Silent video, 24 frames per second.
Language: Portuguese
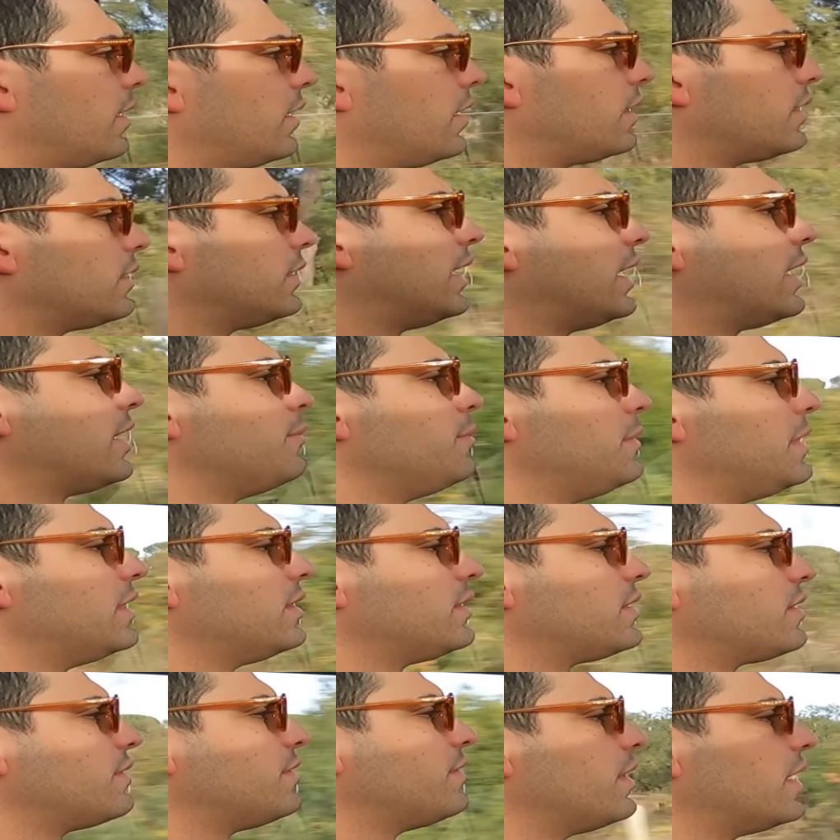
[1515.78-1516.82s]

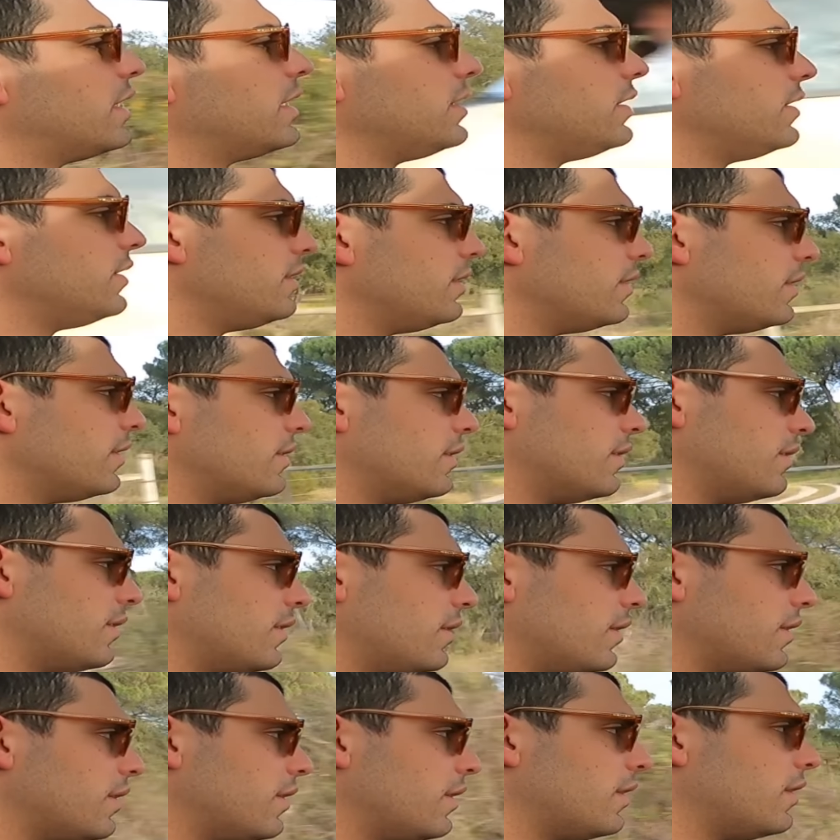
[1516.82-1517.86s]
claramente que vem
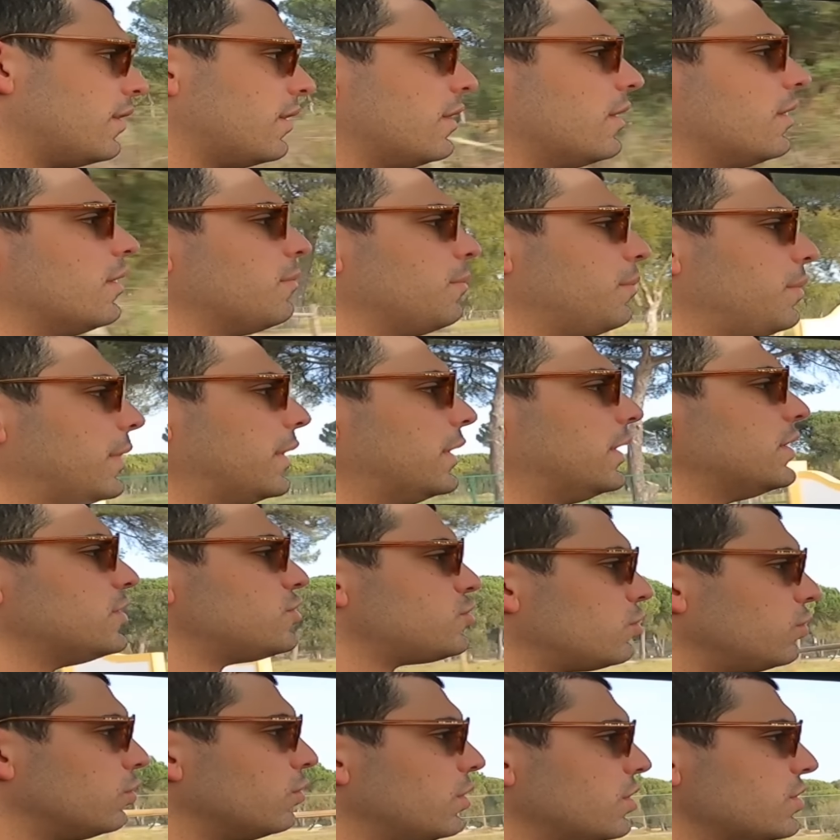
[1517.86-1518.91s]
pelas
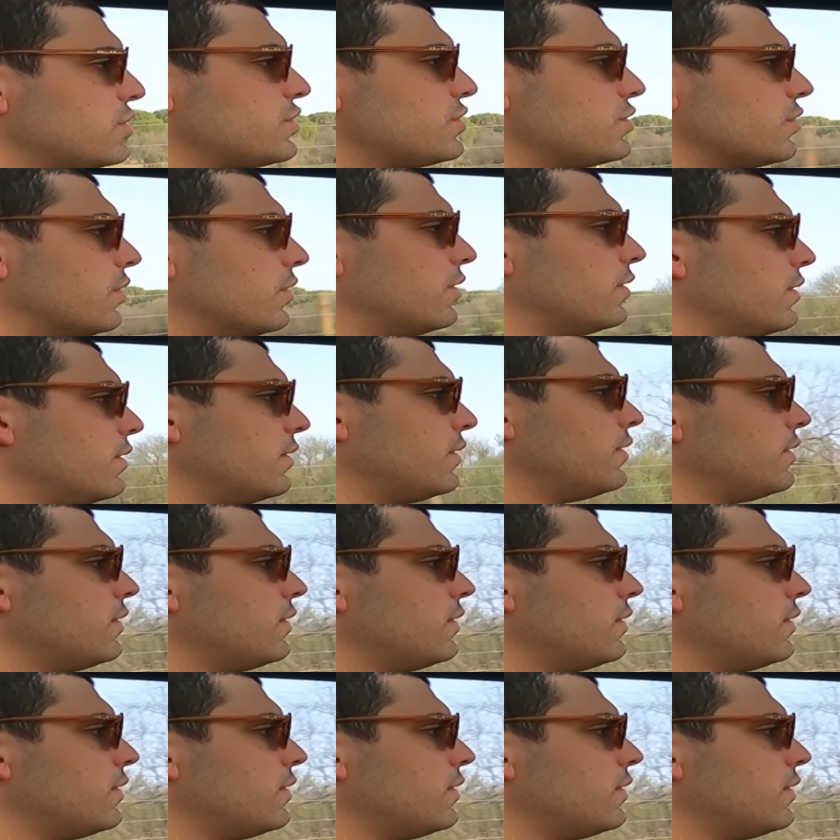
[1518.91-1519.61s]
colunas de som.